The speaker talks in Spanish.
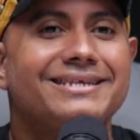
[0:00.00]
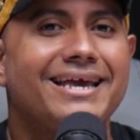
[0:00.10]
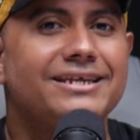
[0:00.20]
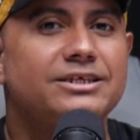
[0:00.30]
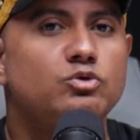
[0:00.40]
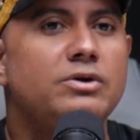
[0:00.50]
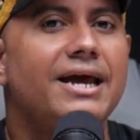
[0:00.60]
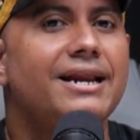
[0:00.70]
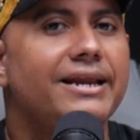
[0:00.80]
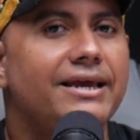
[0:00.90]
es
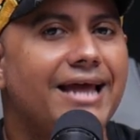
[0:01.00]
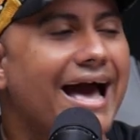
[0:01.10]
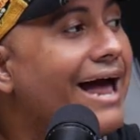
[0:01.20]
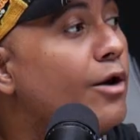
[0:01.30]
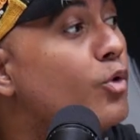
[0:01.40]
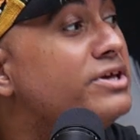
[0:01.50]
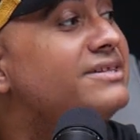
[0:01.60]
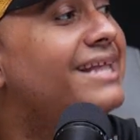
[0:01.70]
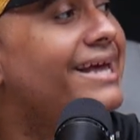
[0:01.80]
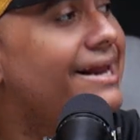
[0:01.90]
una red a lo
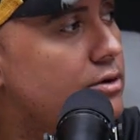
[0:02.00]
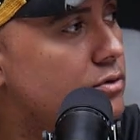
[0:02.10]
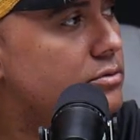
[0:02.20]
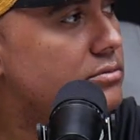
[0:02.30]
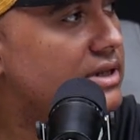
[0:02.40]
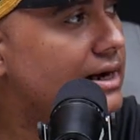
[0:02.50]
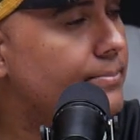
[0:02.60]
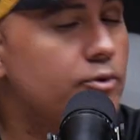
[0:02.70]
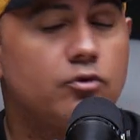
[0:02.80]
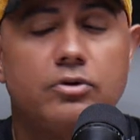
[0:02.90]
interno de la
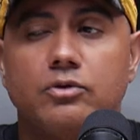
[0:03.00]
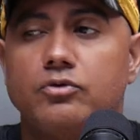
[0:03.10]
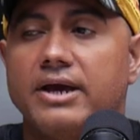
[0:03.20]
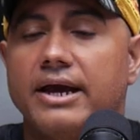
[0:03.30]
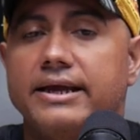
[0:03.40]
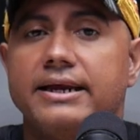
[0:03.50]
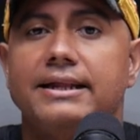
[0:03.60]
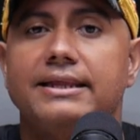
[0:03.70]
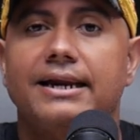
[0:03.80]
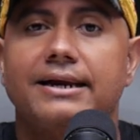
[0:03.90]
Procuraduría General
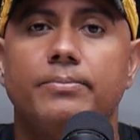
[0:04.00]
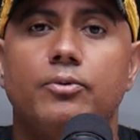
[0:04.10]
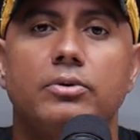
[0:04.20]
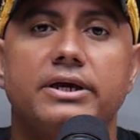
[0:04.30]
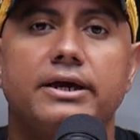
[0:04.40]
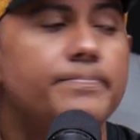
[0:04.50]
de la República. Oye,